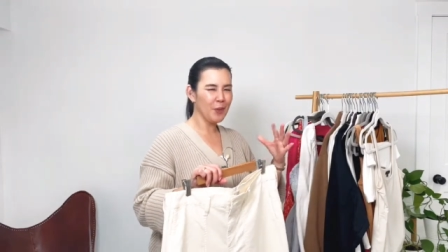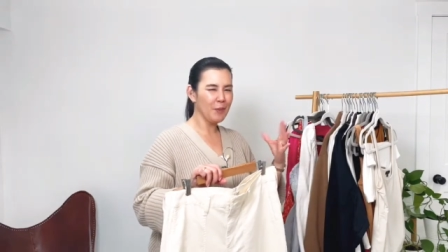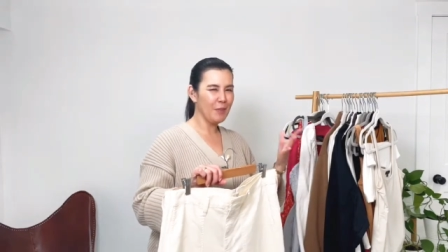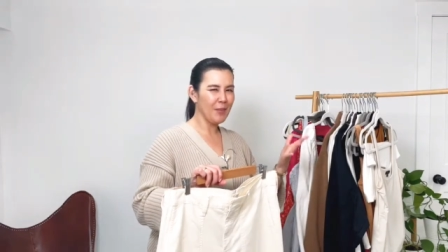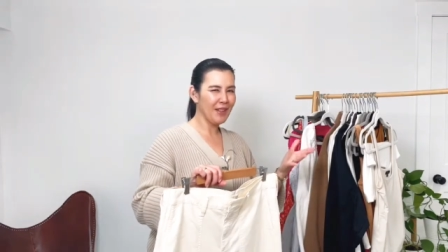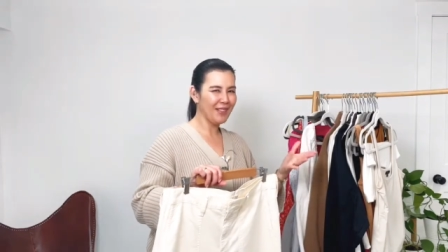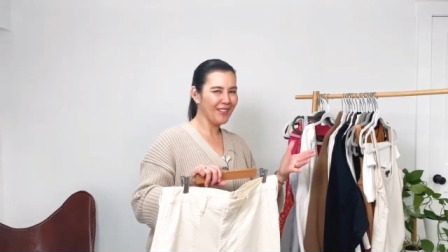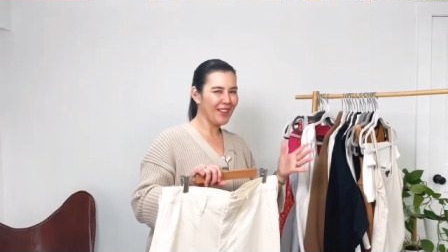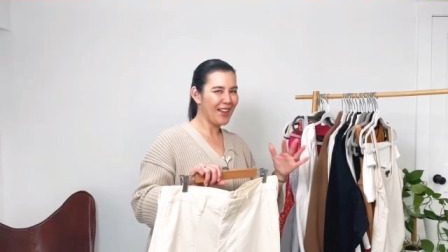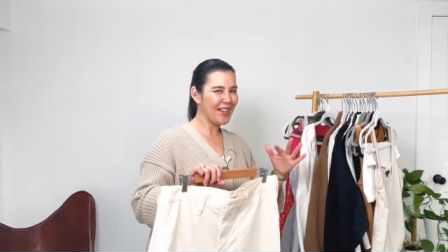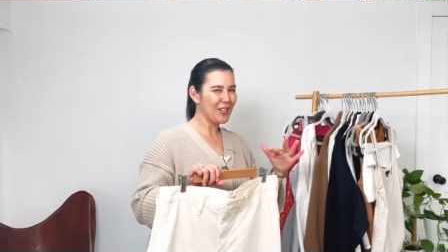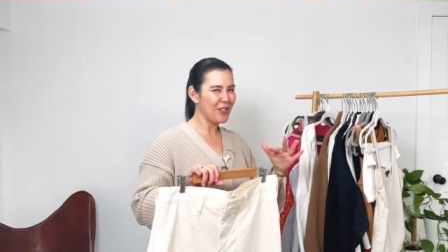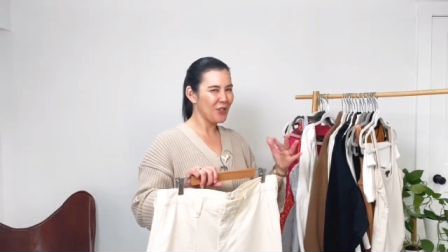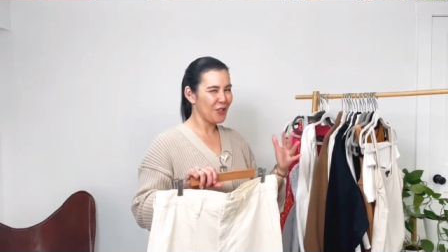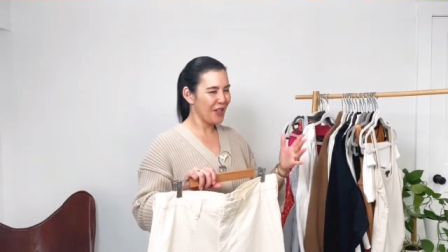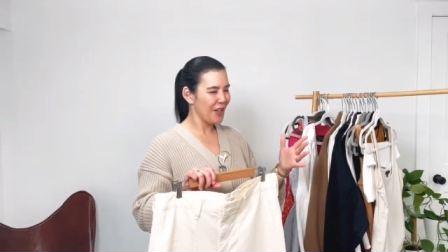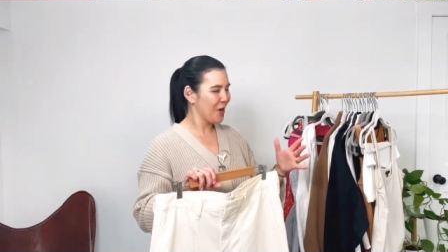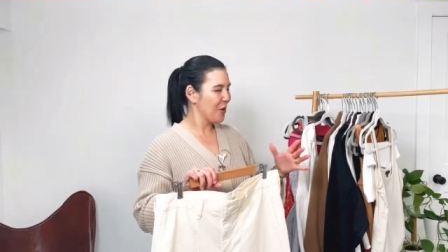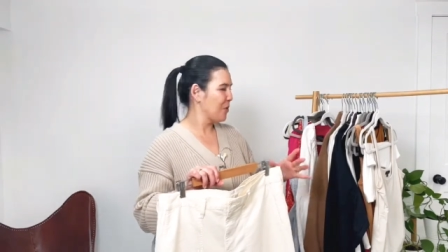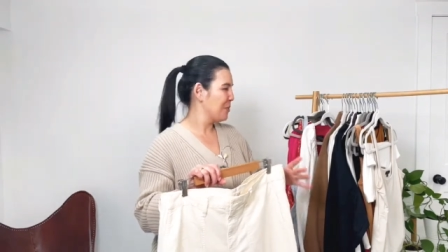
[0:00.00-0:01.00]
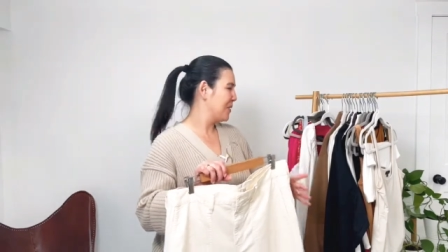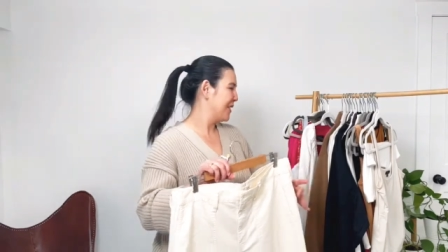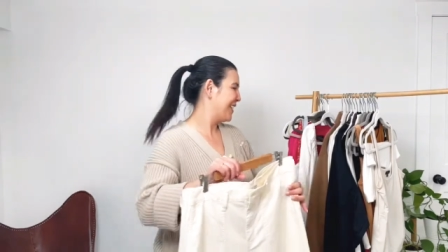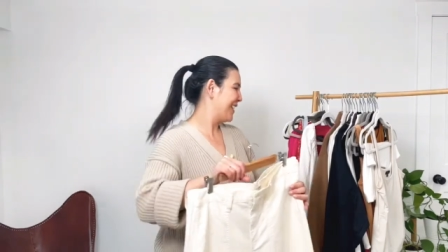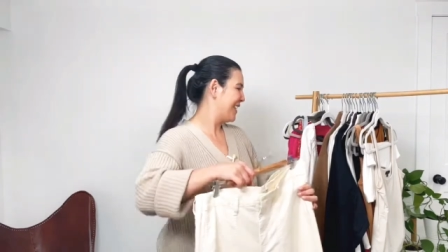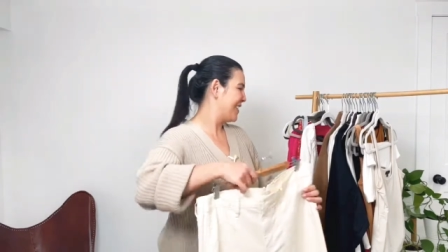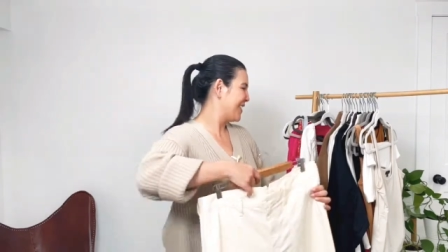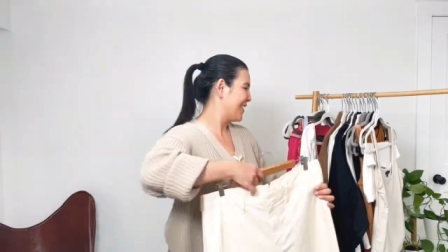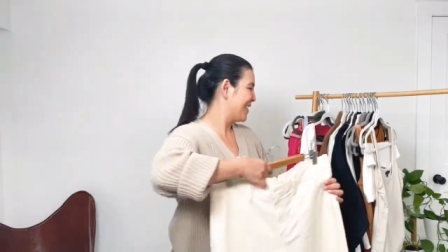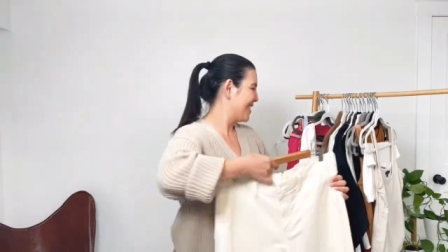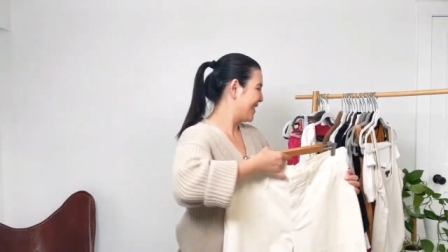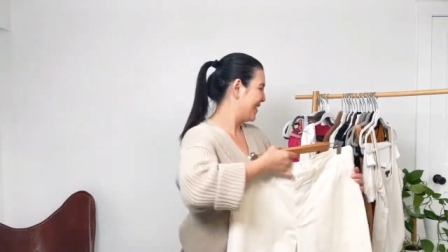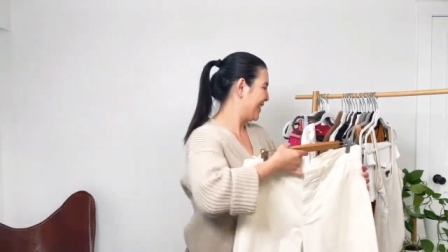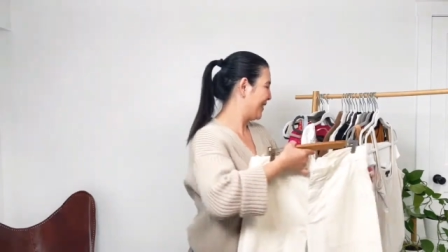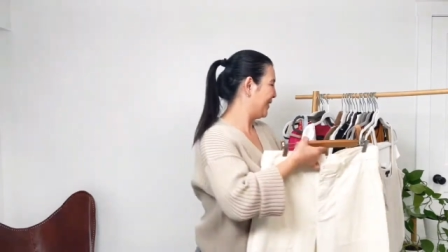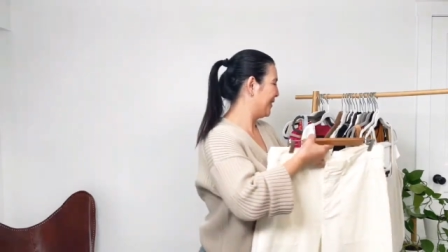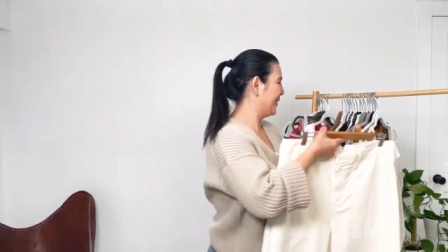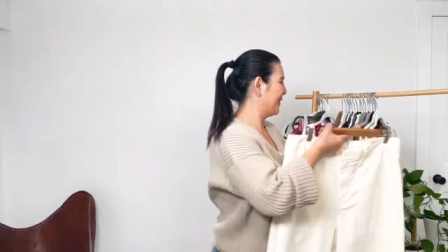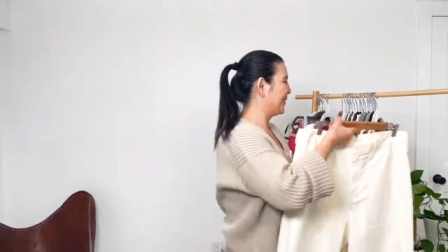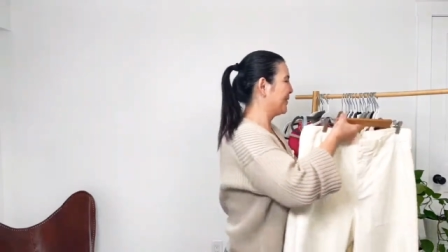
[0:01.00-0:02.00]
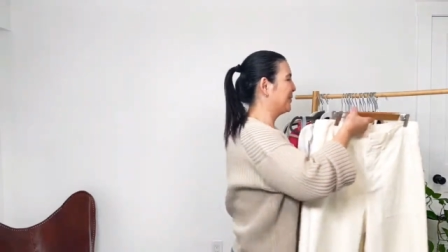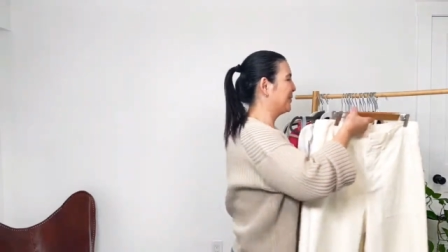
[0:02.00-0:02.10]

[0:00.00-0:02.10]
metade erro, metade acerto.